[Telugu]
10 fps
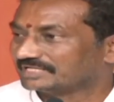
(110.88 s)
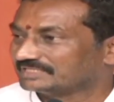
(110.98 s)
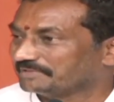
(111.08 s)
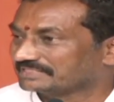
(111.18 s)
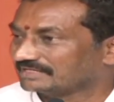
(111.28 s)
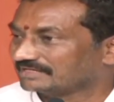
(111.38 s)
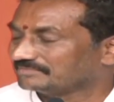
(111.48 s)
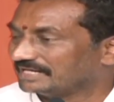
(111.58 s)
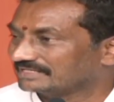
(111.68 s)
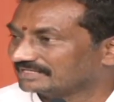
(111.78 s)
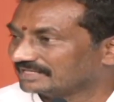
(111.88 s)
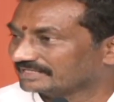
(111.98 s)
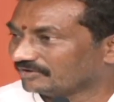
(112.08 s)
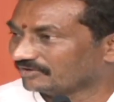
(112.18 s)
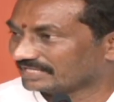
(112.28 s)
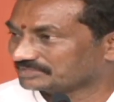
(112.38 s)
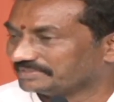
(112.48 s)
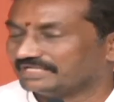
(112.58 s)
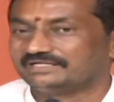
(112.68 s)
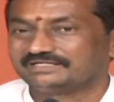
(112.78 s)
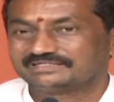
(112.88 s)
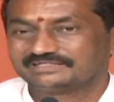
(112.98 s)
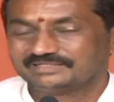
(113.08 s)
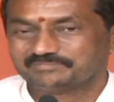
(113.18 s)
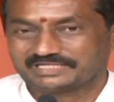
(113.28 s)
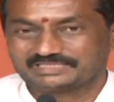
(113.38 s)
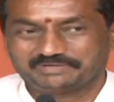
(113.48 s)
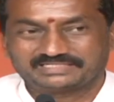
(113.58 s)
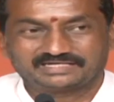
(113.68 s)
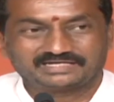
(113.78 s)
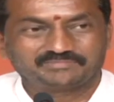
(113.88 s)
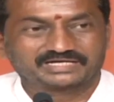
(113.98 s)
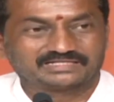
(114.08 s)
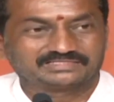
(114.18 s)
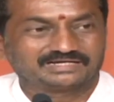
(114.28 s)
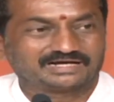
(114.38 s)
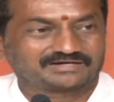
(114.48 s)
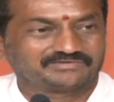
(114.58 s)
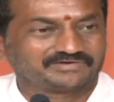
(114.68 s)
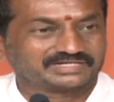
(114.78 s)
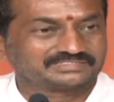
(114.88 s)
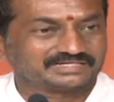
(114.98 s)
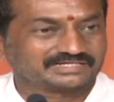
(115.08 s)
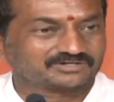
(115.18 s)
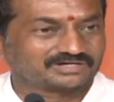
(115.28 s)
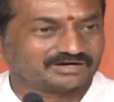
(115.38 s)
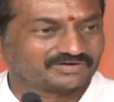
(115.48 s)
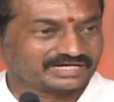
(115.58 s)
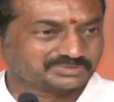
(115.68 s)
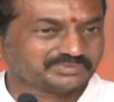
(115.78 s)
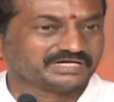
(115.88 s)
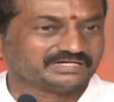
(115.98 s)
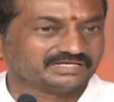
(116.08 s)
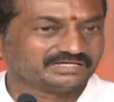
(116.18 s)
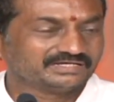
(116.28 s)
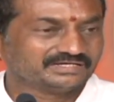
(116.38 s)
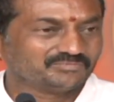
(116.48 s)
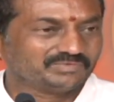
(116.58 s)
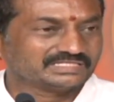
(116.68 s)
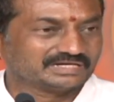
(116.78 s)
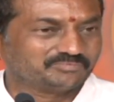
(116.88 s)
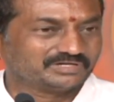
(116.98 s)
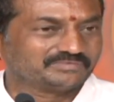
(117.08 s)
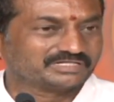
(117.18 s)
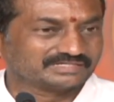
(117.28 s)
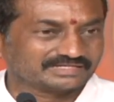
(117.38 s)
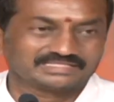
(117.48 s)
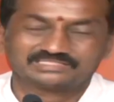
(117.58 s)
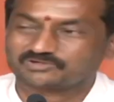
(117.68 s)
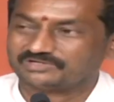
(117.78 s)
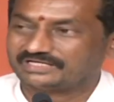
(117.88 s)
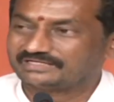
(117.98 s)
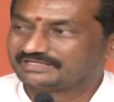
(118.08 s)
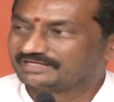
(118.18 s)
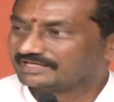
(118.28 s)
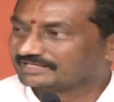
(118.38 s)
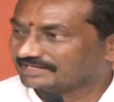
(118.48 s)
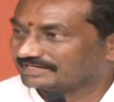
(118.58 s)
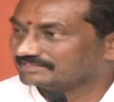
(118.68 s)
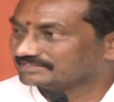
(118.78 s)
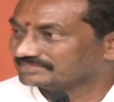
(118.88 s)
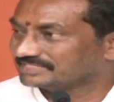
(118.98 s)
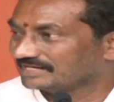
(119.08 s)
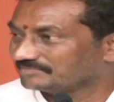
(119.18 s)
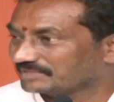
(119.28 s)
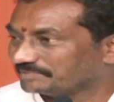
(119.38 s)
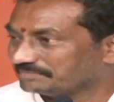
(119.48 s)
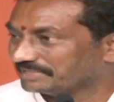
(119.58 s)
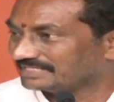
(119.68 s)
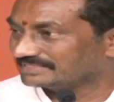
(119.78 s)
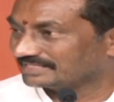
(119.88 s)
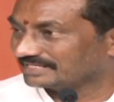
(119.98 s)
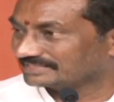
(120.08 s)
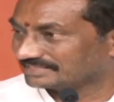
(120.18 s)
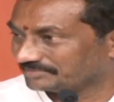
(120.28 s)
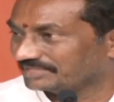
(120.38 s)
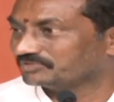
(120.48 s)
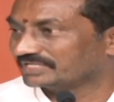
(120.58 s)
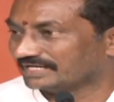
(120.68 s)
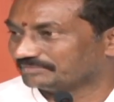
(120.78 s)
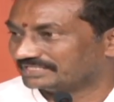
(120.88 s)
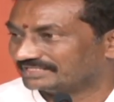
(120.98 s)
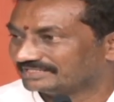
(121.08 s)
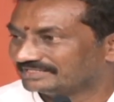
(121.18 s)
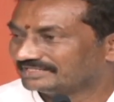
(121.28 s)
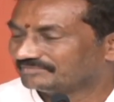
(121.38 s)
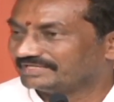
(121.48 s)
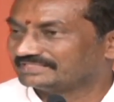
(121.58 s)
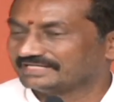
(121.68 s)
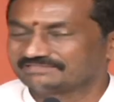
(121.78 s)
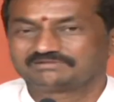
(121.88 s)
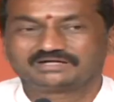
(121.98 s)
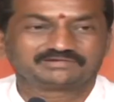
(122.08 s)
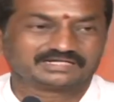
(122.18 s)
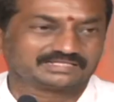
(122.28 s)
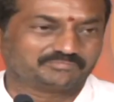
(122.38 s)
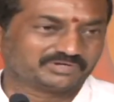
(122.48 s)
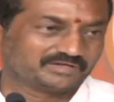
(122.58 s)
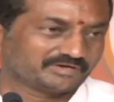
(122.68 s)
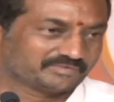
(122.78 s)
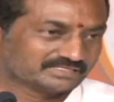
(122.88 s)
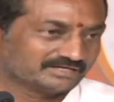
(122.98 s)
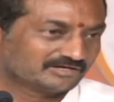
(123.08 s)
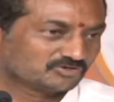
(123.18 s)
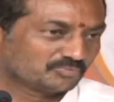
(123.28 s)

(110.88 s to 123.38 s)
ప్రతిపక్షాలకు మాట్లాడడానికి అవకాశం ఇవ్వండి ప్రతిపక్షాన్ని మీకు అర్థంలాగా వివరించడానికి ఒక అవకాశం ఇవ్వండి మీ తప్పుల్ని మీరు సరిదిద్దుకోండి ఇంకా రెండు సంవత్సరాలు మీకు పరిపాలించడానికి సమయం ఉంది కాబట్టి మీరు చేస్తున్నటువంటి తప్పుల్ని మేము అద్దంలో